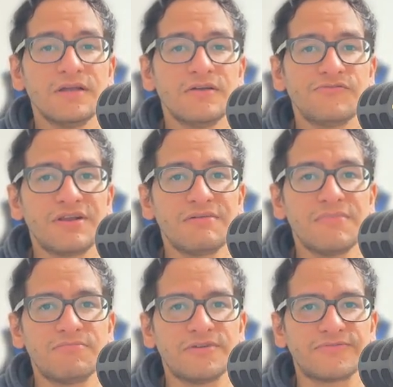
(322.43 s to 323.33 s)
فلما
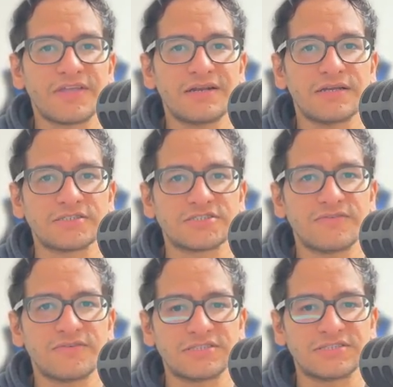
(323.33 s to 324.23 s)
بيفتح لك
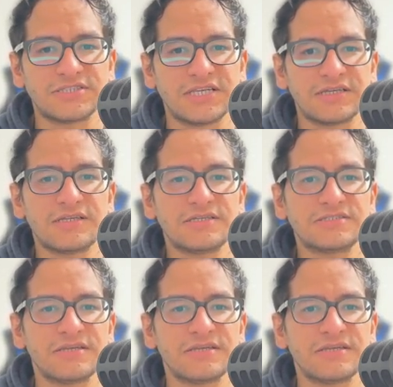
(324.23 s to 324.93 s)
الصفحة زي كده زي ما